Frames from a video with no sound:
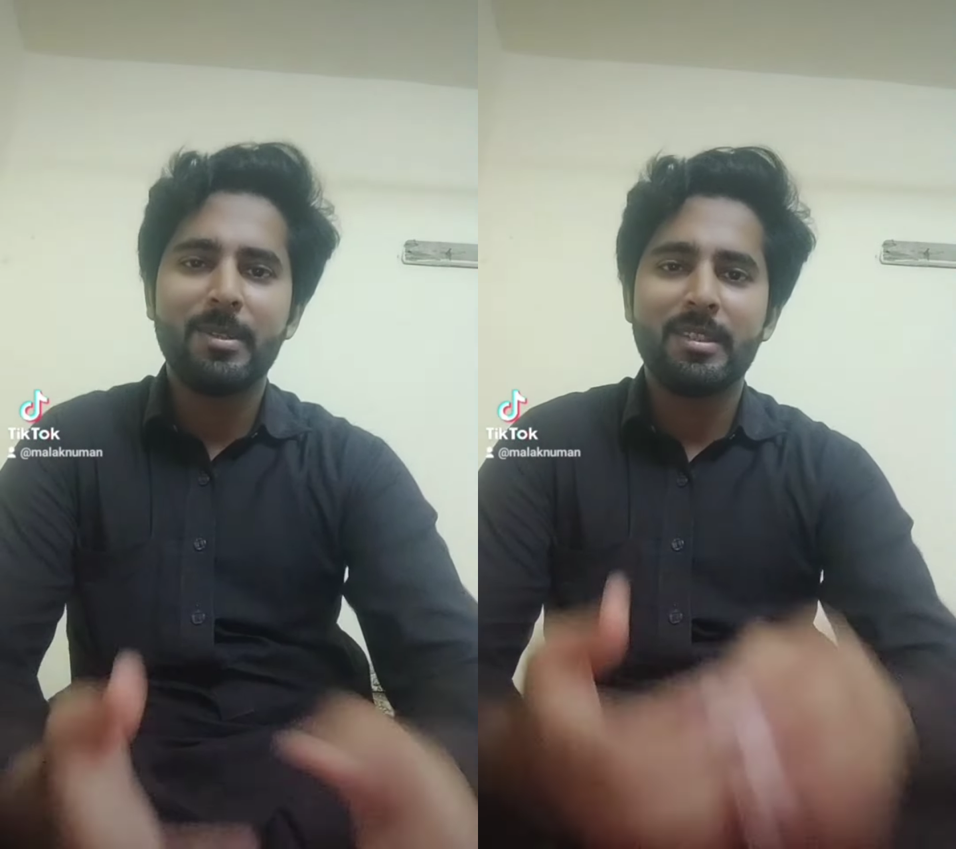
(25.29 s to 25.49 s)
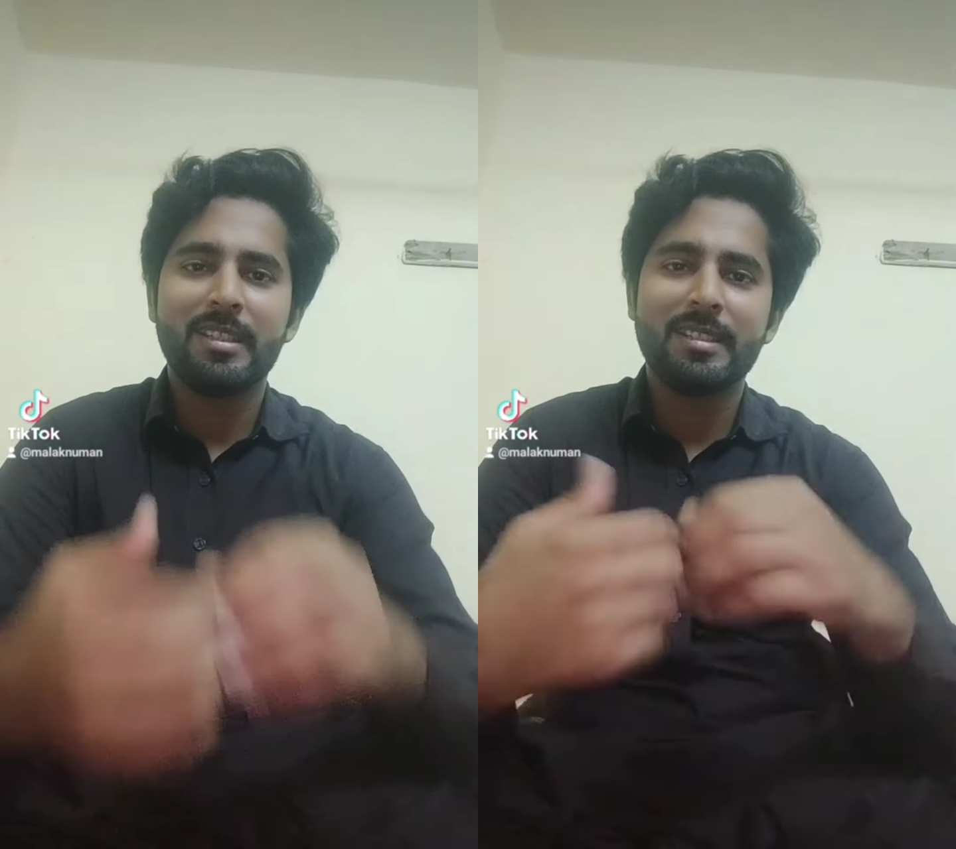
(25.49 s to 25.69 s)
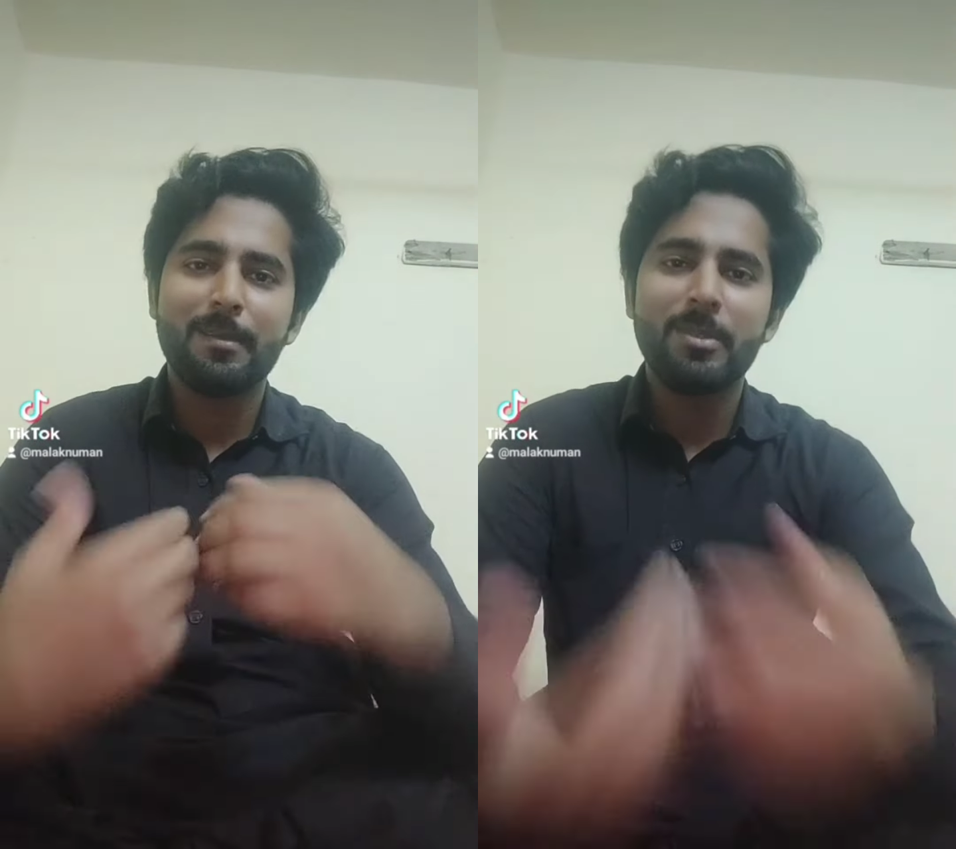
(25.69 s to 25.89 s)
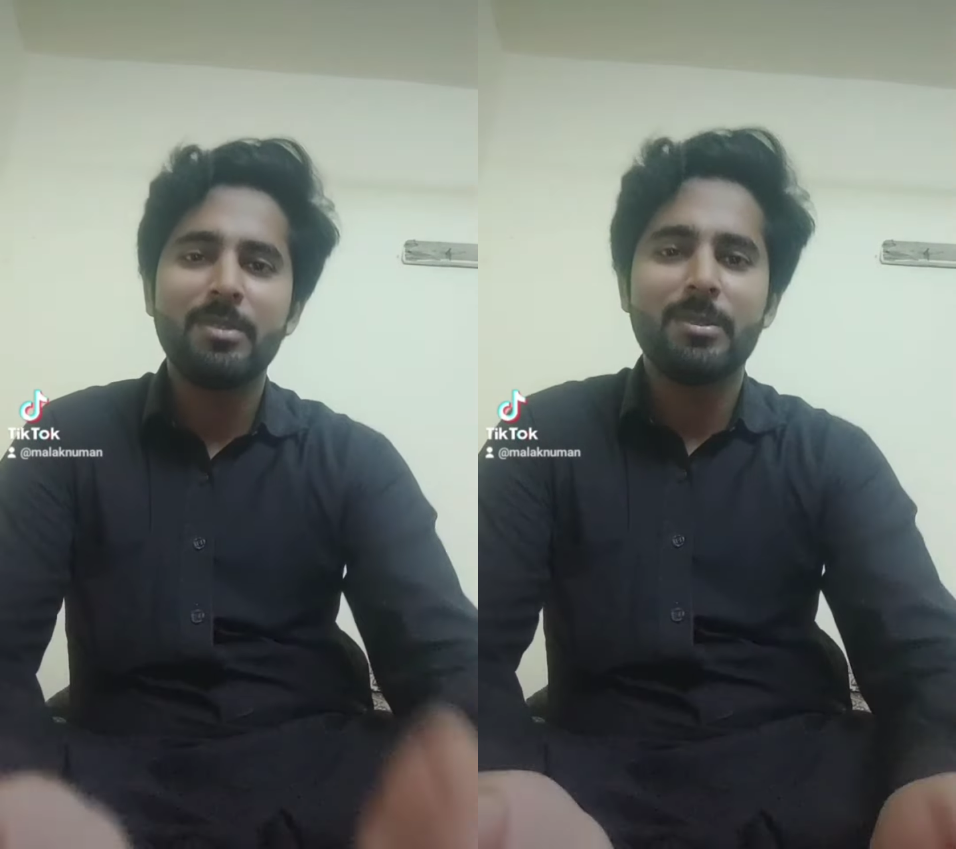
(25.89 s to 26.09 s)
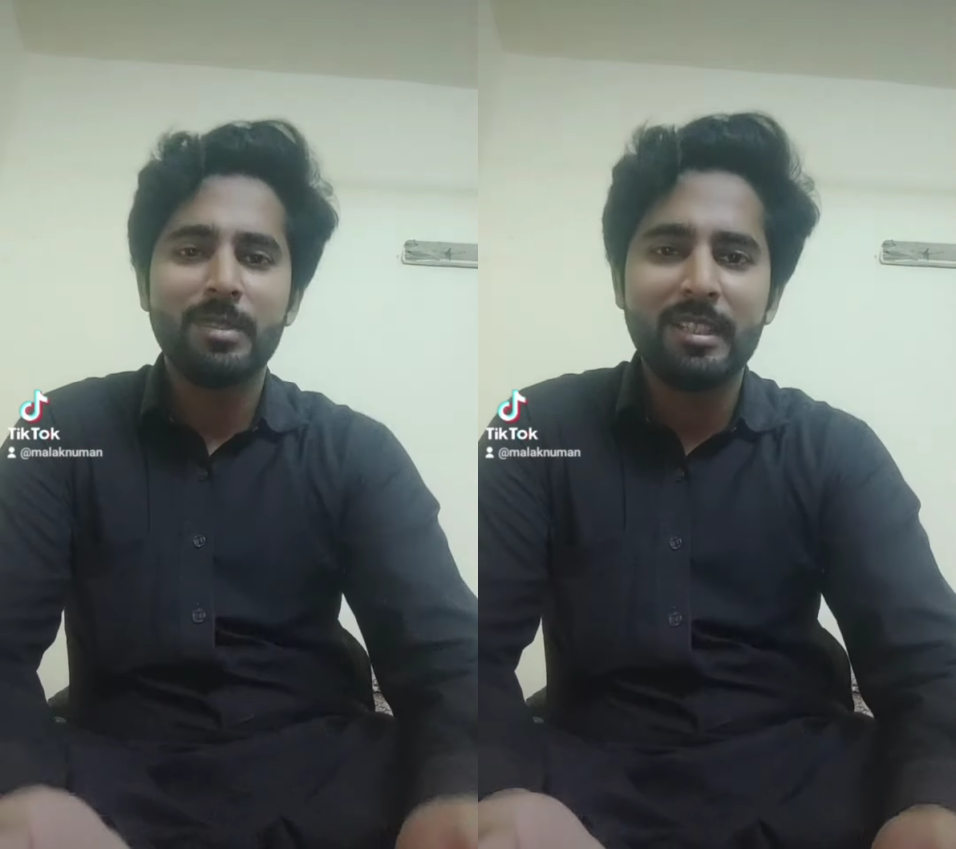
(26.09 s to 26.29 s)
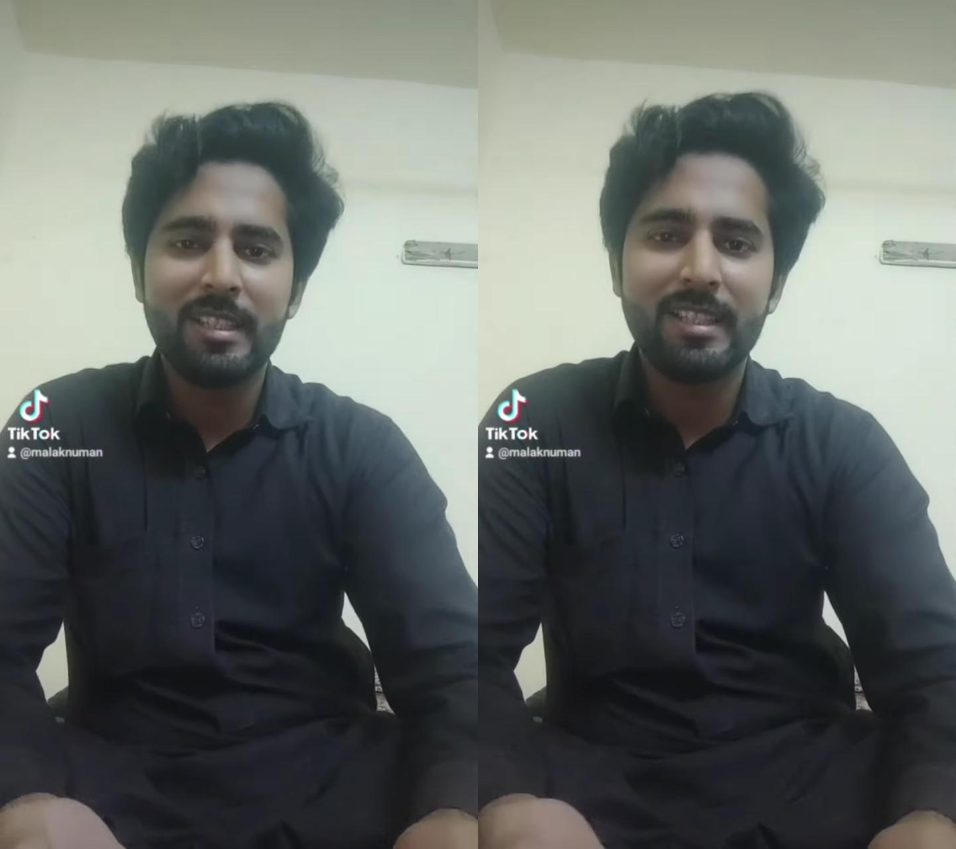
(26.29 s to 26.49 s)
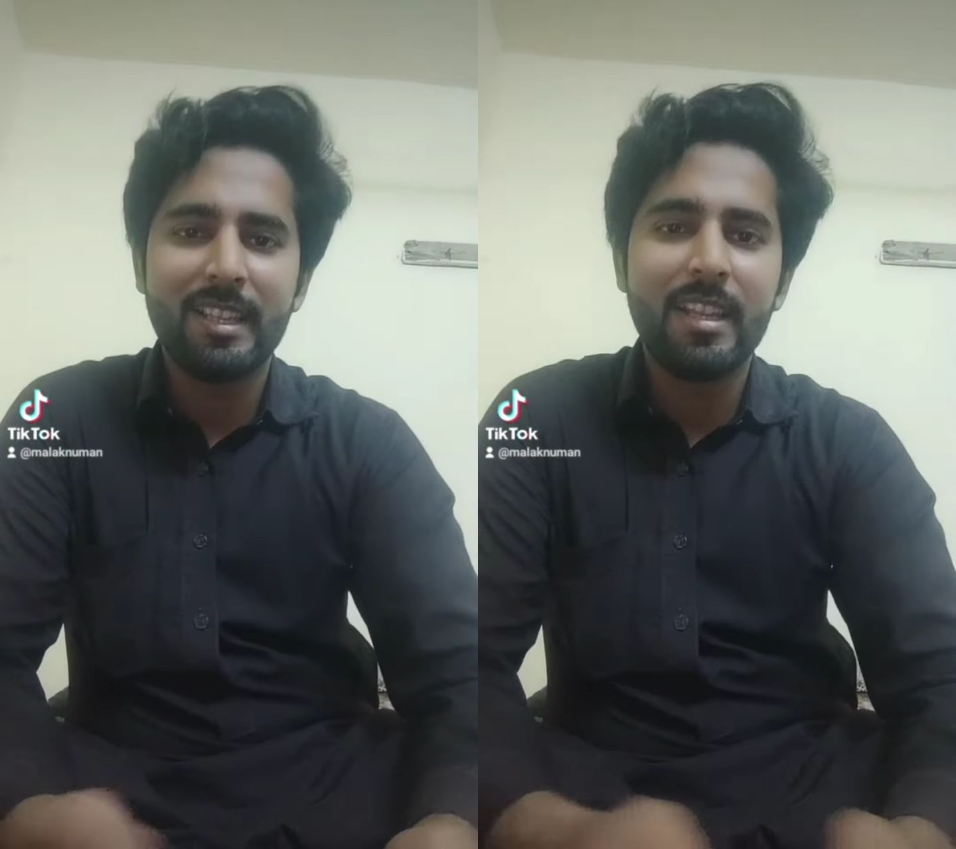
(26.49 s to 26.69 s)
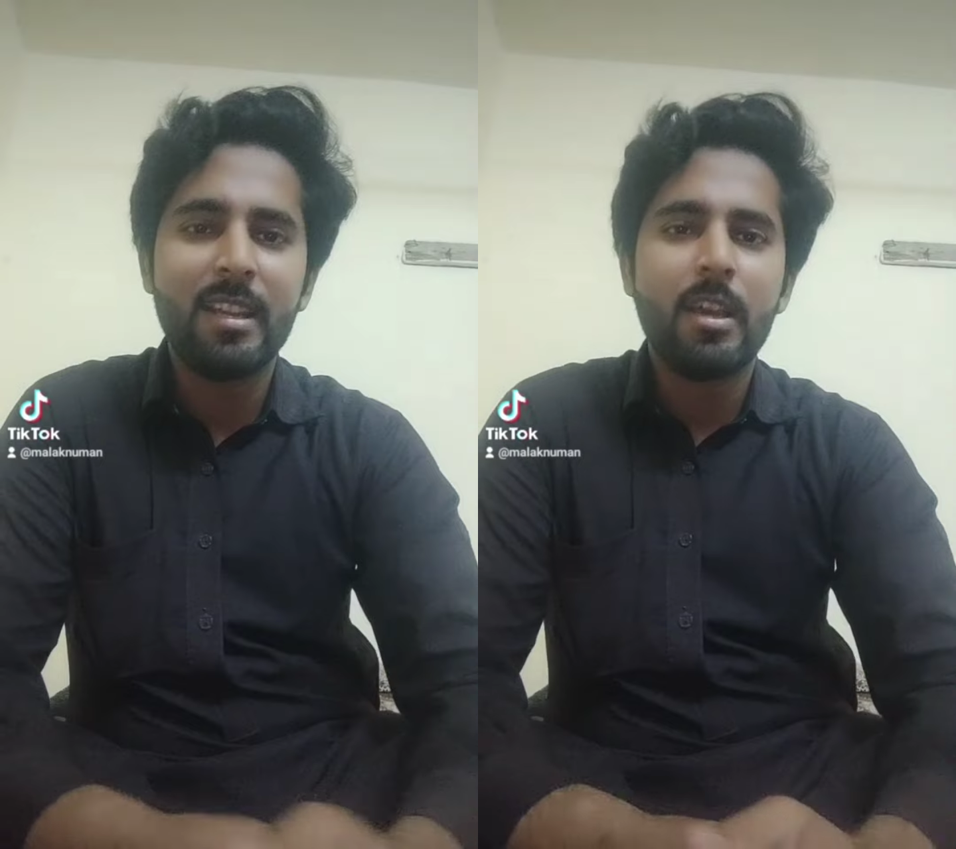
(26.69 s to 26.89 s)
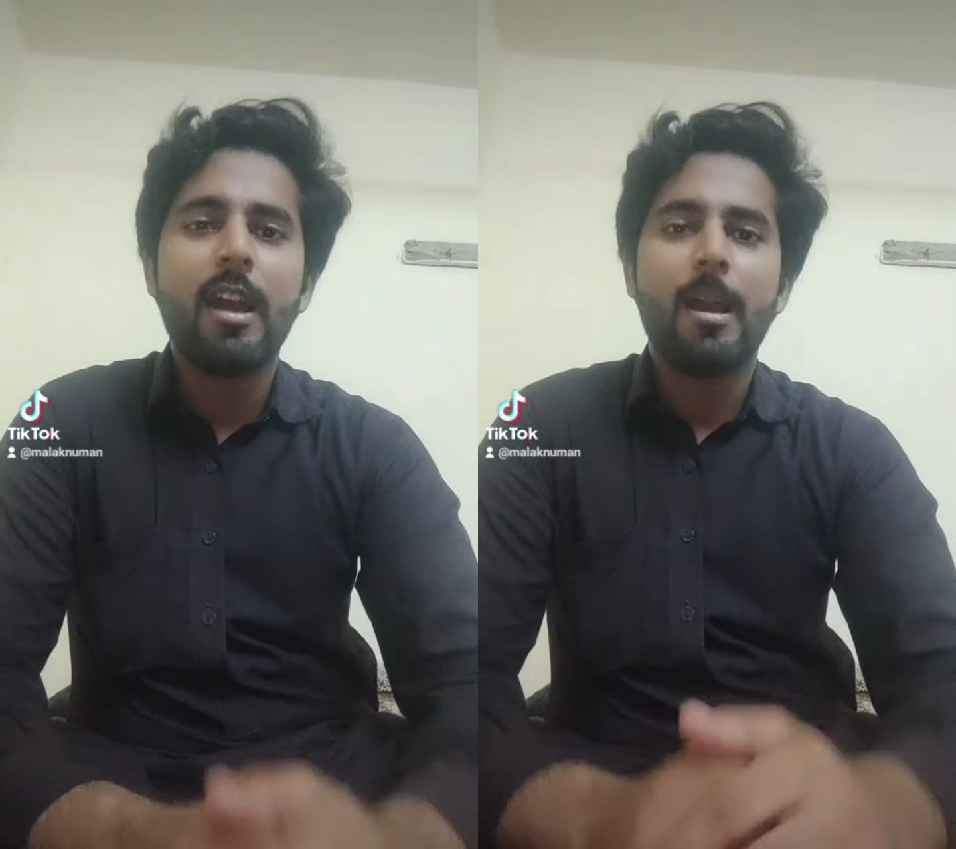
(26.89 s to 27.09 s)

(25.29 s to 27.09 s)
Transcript: धोते हैं सब कुछ खुद ही करते हैं